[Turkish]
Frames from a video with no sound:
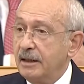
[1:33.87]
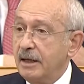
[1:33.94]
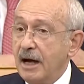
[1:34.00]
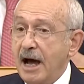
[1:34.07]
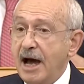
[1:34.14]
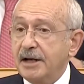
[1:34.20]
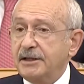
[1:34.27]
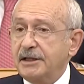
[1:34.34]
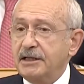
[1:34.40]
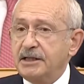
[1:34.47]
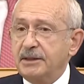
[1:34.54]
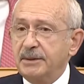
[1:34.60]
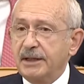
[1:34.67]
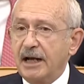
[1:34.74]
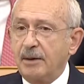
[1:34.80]
her
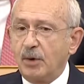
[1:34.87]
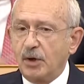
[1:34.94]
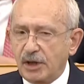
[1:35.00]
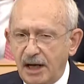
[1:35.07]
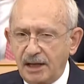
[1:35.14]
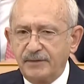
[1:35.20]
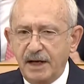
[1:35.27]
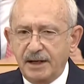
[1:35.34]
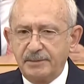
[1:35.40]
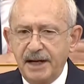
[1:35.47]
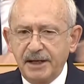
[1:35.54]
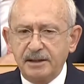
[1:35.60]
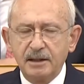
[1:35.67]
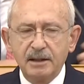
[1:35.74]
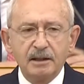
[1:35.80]
kesimine moral
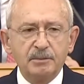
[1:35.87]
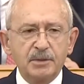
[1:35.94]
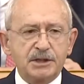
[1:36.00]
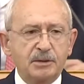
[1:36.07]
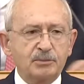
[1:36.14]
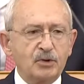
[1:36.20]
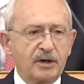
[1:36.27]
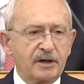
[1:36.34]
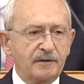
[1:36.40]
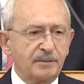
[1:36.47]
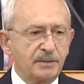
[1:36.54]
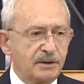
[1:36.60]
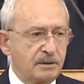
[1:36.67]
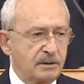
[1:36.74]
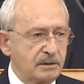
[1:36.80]
vermek bizim
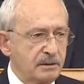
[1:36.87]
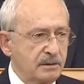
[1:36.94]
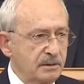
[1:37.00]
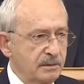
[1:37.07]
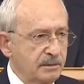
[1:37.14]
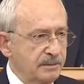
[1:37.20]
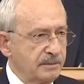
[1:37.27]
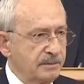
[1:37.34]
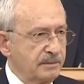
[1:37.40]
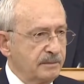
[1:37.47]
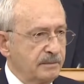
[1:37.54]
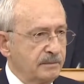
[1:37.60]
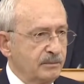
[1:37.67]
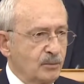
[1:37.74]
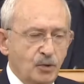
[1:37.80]
görevimizdir.
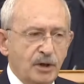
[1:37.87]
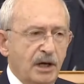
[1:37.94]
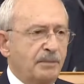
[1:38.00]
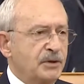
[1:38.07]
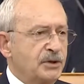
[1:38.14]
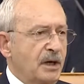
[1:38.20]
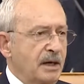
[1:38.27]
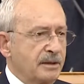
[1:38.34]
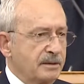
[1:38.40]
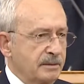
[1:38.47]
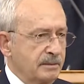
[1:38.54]
Bunu yapacağız.